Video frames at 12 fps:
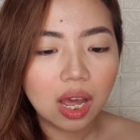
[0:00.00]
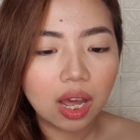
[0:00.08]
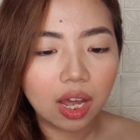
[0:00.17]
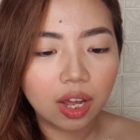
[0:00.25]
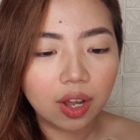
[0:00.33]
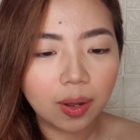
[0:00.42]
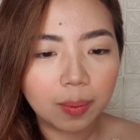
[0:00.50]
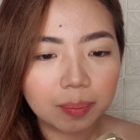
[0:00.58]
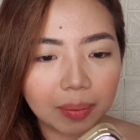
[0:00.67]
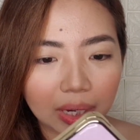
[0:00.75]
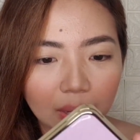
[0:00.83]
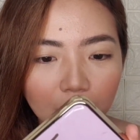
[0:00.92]

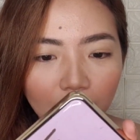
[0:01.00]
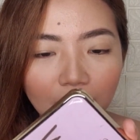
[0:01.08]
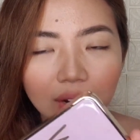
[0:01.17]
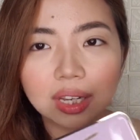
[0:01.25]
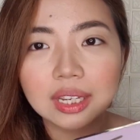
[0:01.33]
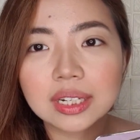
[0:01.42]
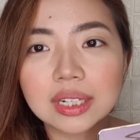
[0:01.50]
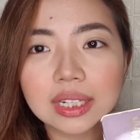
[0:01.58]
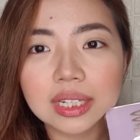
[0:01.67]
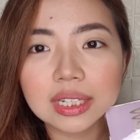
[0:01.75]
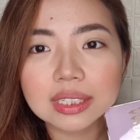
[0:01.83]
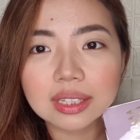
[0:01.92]
um, pakai produk
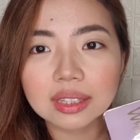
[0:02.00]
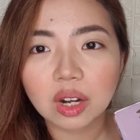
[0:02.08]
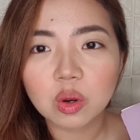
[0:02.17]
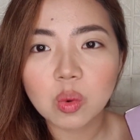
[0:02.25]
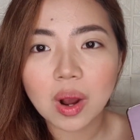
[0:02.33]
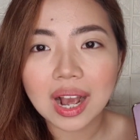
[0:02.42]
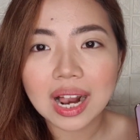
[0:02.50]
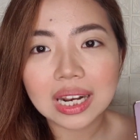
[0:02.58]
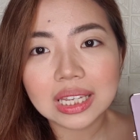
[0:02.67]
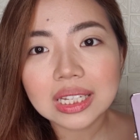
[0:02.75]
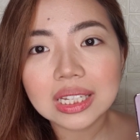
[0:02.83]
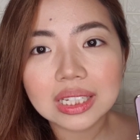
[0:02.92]
ini sekitar dua
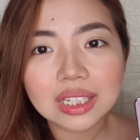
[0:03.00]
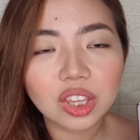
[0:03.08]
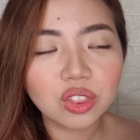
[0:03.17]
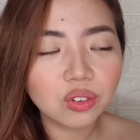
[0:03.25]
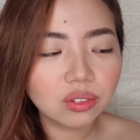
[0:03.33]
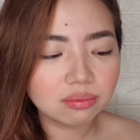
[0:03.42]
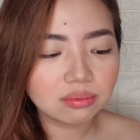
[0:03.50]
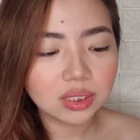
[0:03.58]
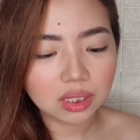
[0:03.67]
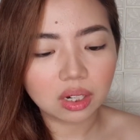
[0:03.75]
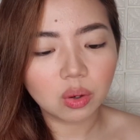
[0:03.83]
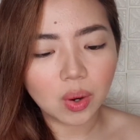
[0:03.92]
kali gitu
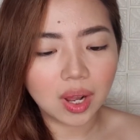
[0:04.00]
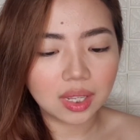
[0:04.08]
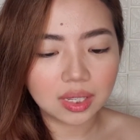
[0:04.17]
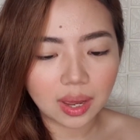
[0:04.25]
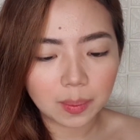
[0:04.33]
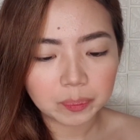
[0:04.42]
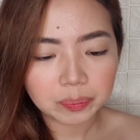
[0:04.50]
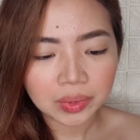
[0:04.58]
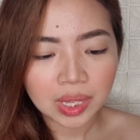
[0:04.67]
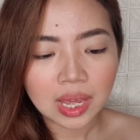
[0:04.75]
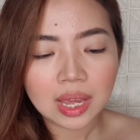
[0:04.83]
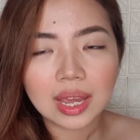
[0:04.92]
sekitar dua kali ya
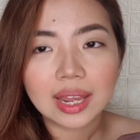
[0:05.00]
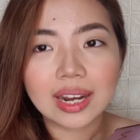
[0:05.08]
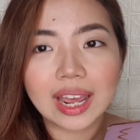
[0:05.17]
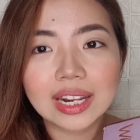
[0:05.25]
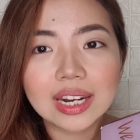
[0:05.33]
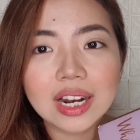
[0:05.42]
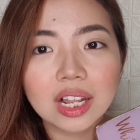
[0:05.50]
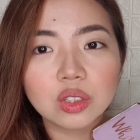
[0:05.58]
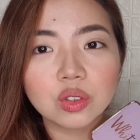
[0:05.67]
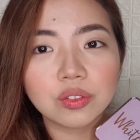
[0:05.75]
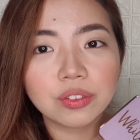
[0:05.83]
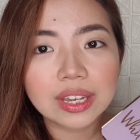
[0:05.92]
Nah ini adalah
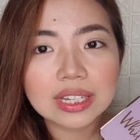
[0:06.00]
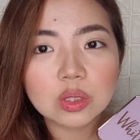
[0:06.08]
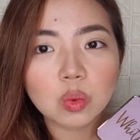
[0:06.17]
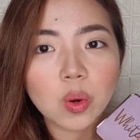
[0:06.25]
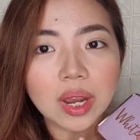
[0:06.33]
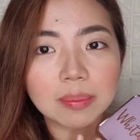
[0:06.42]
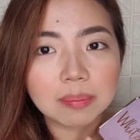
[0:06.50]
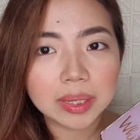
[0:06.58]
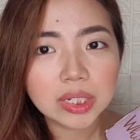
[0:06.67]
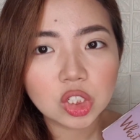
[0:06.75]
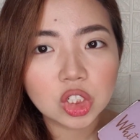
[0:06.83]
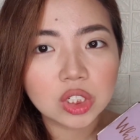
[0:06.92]
two faced white
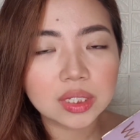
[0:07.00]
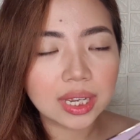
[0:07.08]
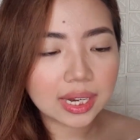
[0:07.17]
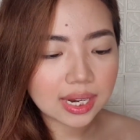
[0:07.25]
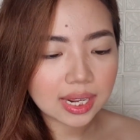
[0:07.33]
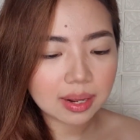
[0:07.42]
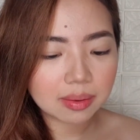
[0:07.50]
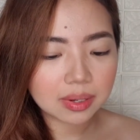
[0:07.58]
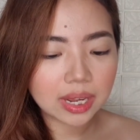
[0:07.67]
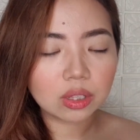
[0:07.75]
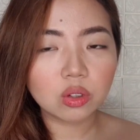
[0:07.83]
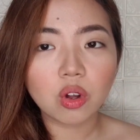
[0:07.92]
peach Jadi
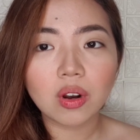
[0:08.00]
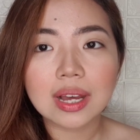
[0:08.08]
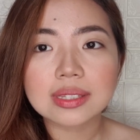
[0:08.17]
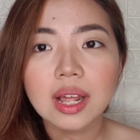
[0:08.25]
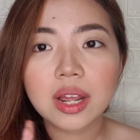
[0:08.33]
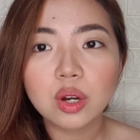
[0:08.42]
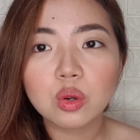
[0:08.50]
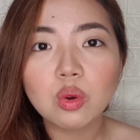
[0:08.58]
dia itu kalau nggak salah ada